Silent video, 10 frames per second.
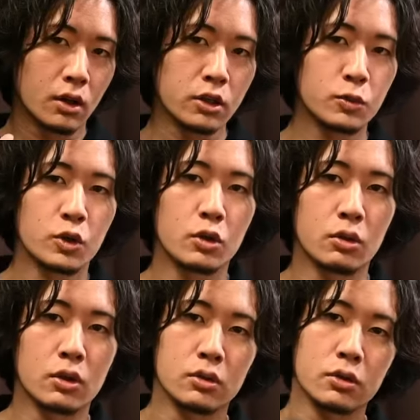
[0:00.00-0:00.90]
はいどうも今日
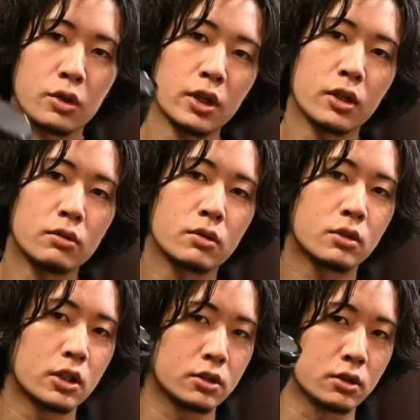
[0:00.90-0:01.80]
はこのトキナの
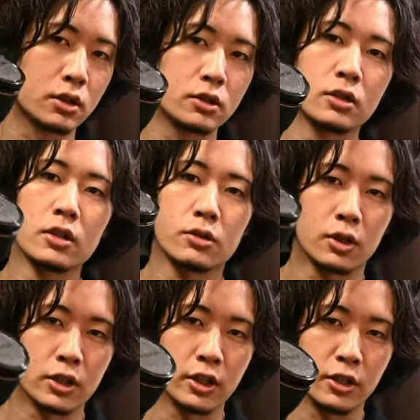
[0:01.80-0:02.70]
レンズについて
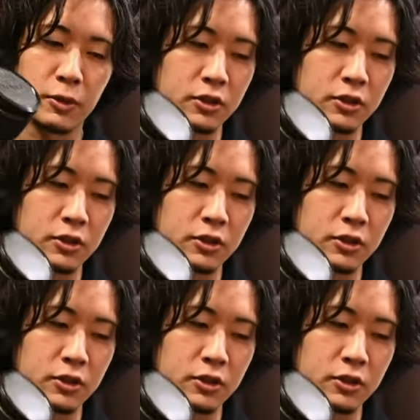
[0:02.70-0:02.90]
紹介していきま